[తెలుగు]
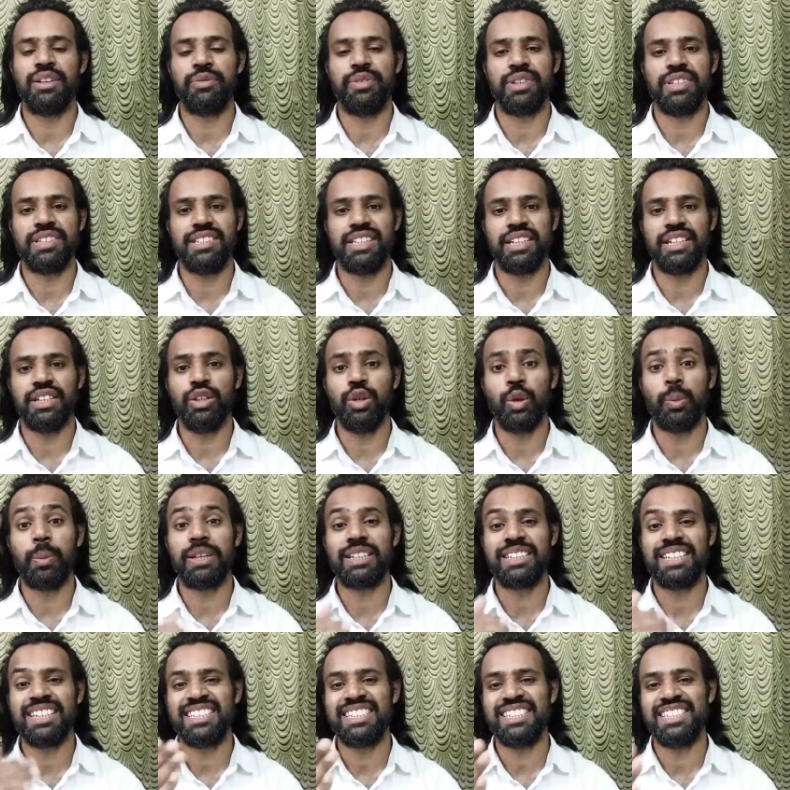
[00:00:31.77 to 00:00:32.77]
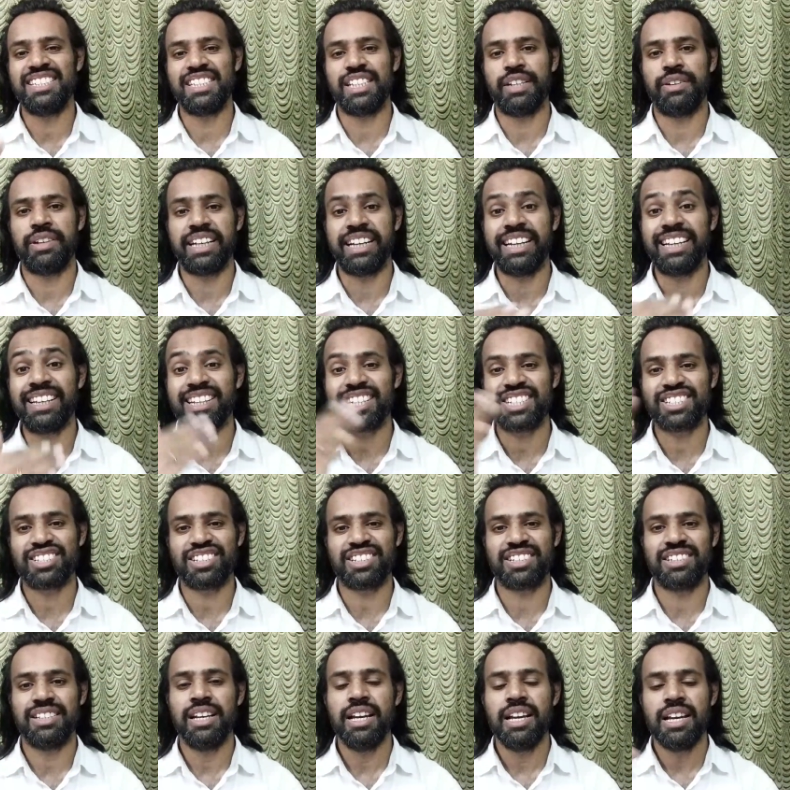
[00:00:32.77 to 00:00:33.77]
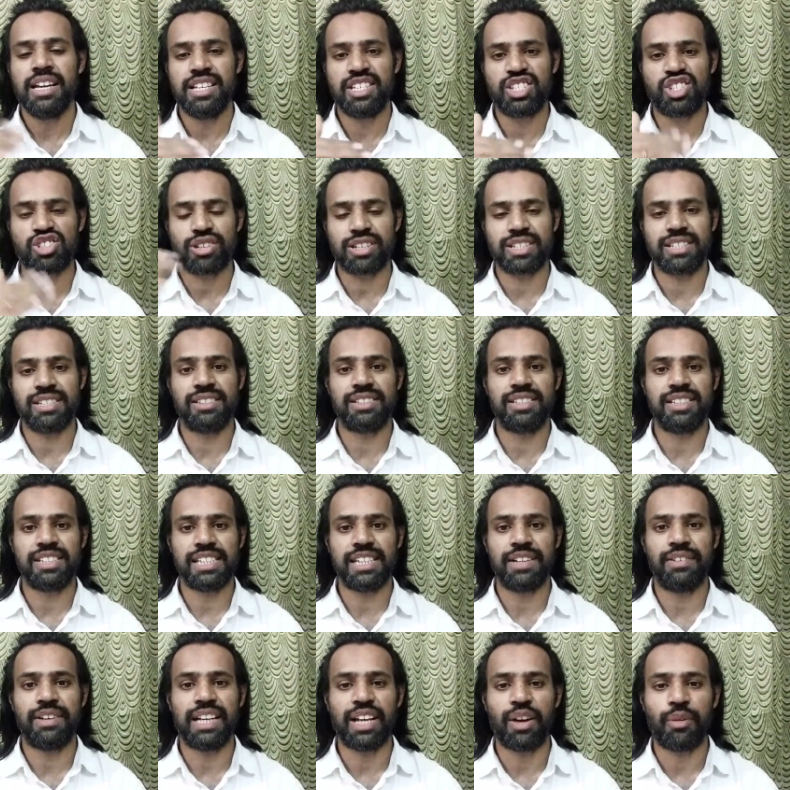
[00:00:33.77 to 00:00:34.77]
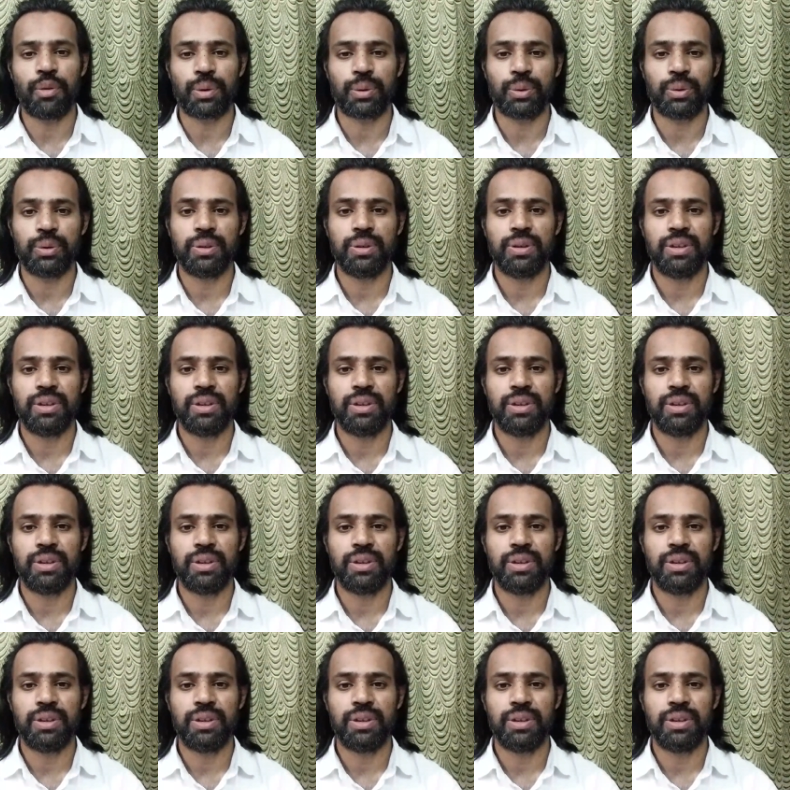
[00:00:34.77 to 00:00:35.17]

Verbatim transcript: విద్యని ఉపదేశించిన వాడిని ఇన్స్ట్రక్షన్ ఇన్స్ట్రక్షన్స్ ఇచ్చిన వాళ్ళు ఎవరు